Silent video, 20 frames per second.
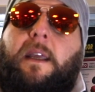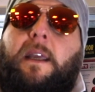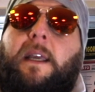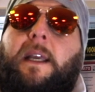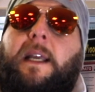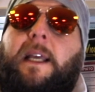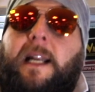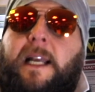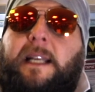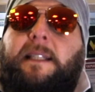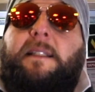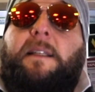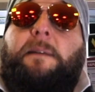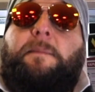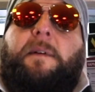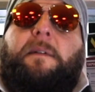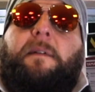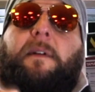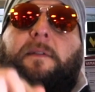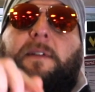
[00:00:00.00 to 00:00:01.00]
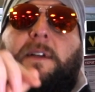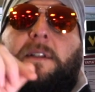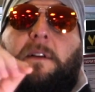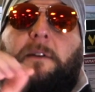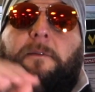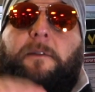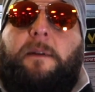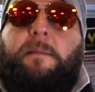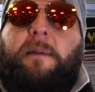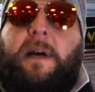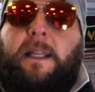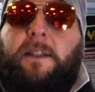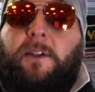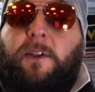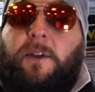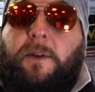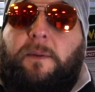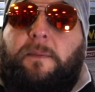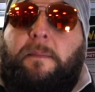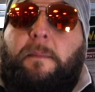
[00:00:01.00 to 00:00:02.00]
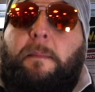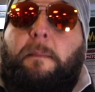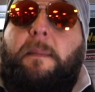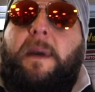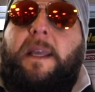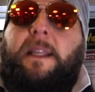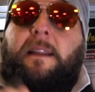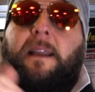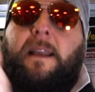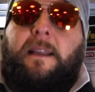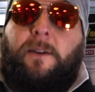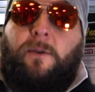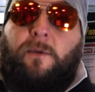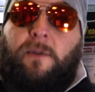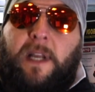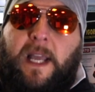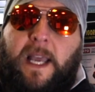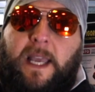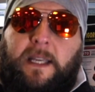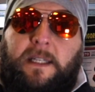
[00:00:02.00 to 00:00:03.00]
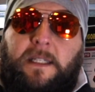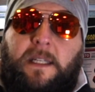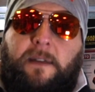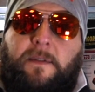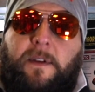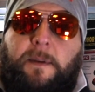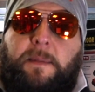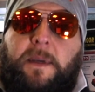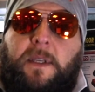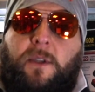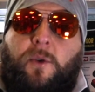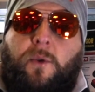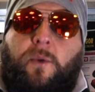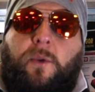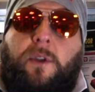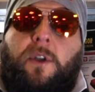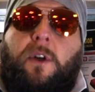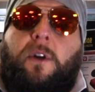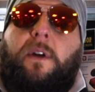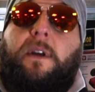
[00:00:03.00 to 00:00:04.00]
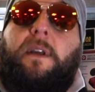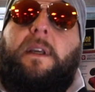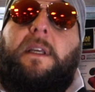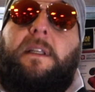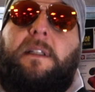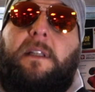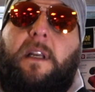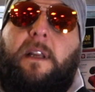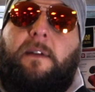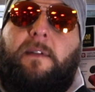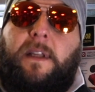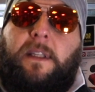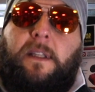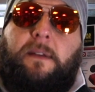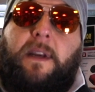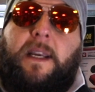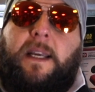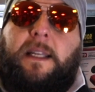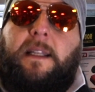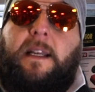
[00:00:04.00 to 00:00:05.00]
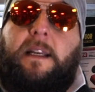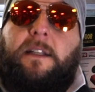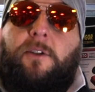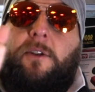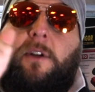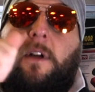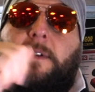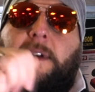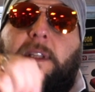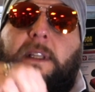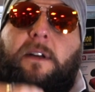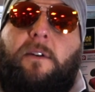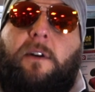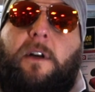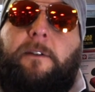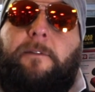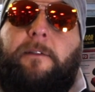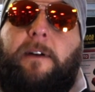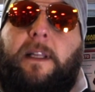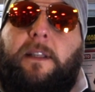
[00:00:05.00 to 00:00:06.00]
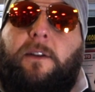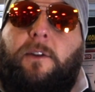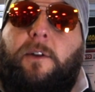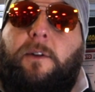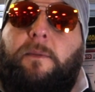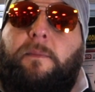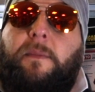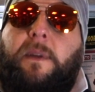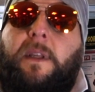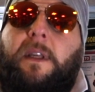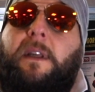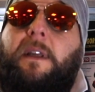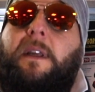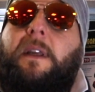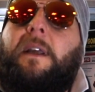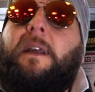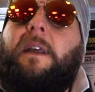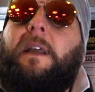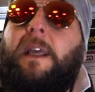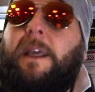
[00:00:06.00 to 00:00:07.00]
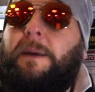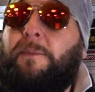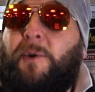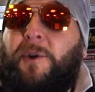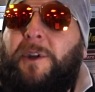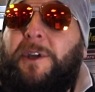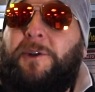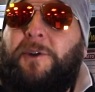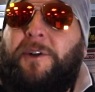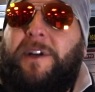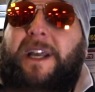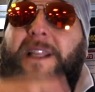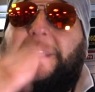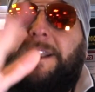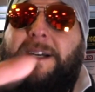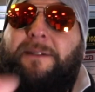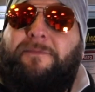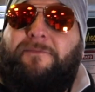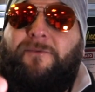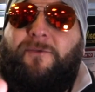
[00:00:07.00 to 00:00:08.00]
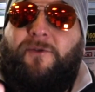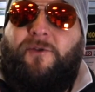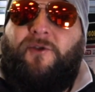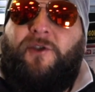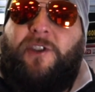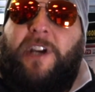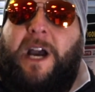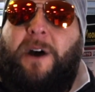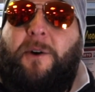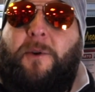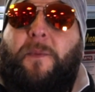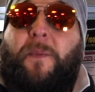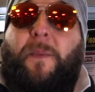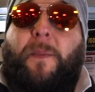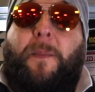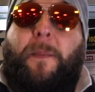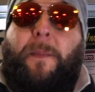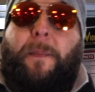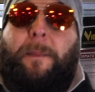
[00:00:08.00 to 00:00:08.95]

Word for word: Grazie per aver visto il filmato, mettete un like se vi è piaciuto, iscrivetevi al canale se non l'avete ancora fatto e buona giornata! Ciao!